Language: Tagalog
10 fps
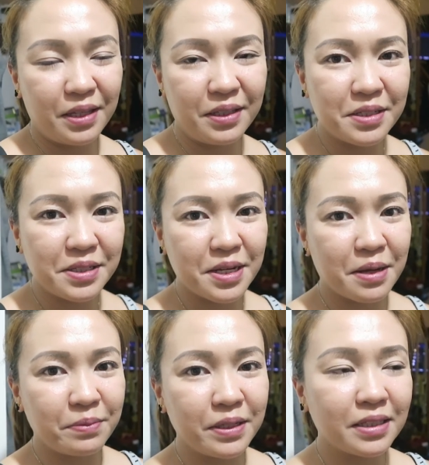Hindi niya
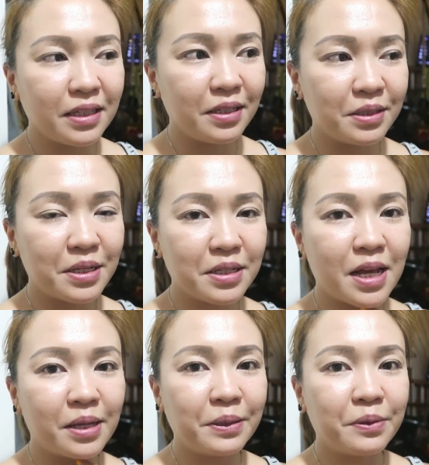sinabi na tinignan na
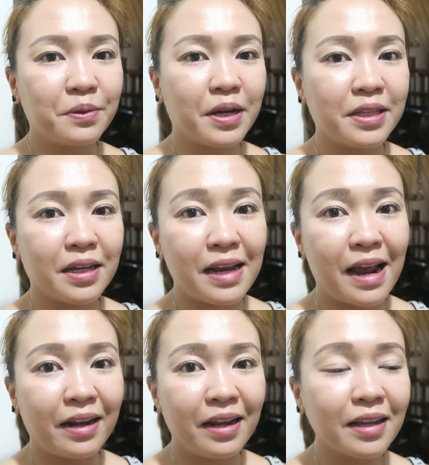dati yung kanyang
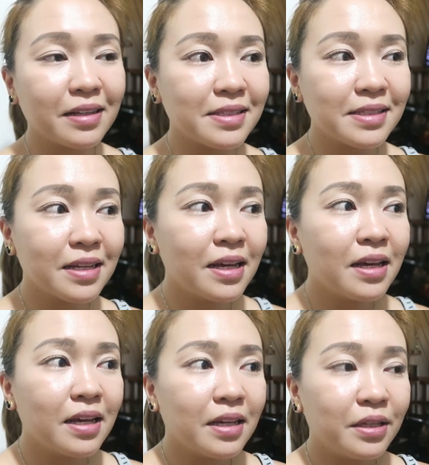larynx,
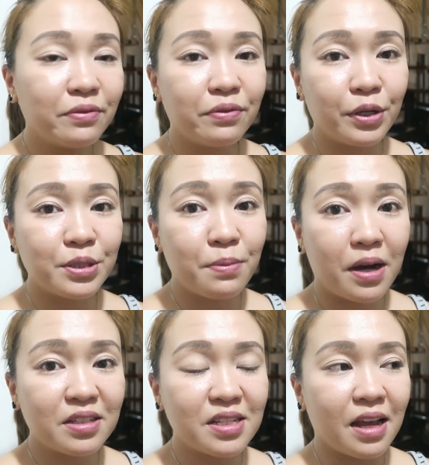yung voice
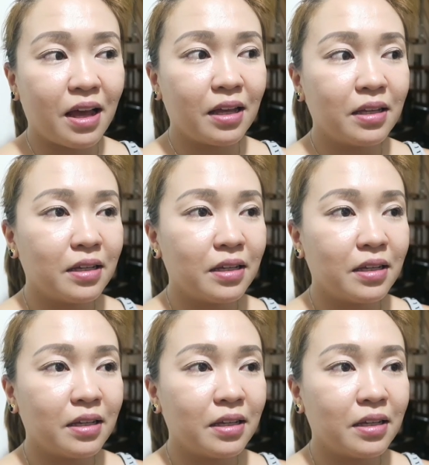box niya.